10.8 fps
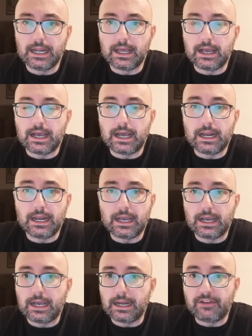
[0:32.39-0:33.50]
la,
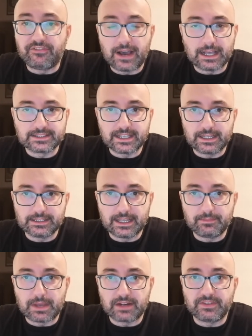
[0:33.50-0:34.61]
la, la, fase dei
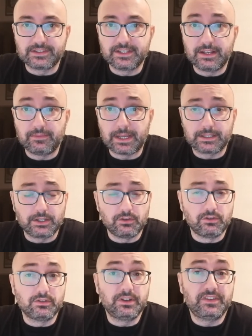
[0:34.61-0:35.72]
Marvel Cinematic
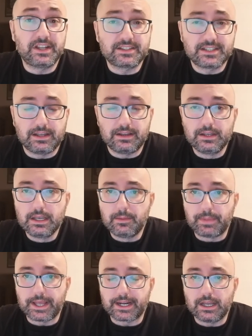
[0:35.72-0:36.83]
Universe per,